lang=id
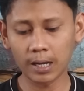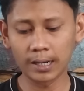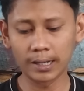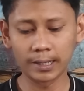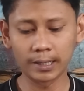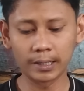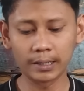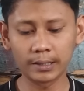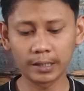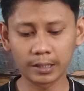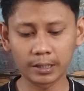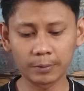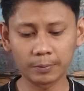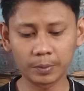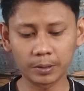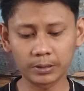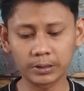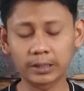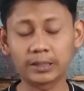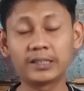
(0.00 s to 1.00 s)
Allegri yang
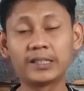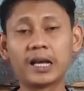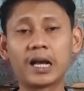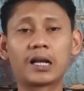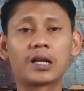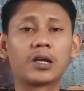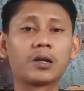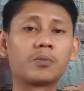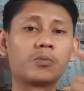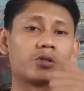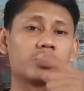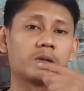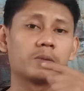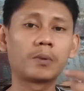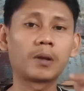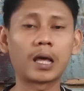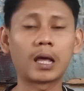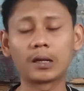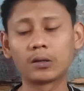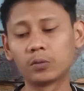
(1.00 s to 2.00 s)
dipecat di akhir
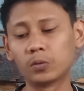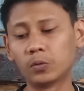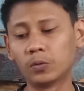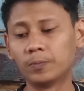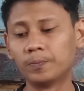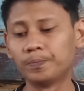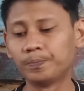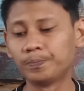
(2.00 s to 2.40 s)
musim lalu.